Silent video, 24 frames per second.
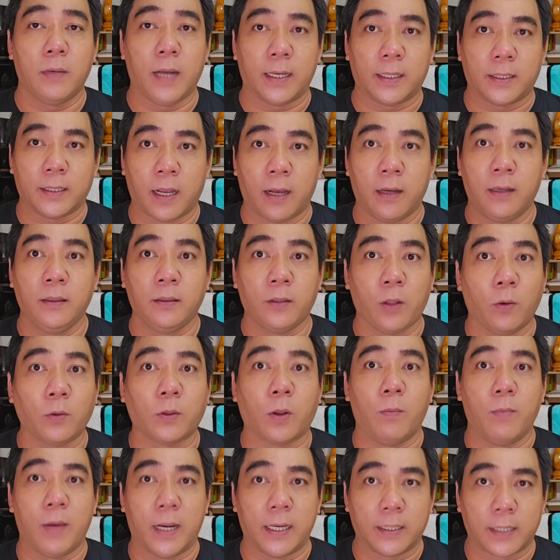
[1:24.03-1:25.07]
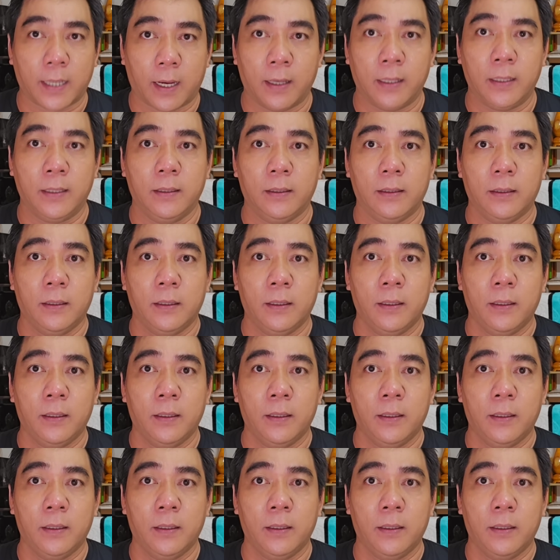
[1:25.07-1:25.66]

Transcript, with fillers: lịch sử tố tụng hình sự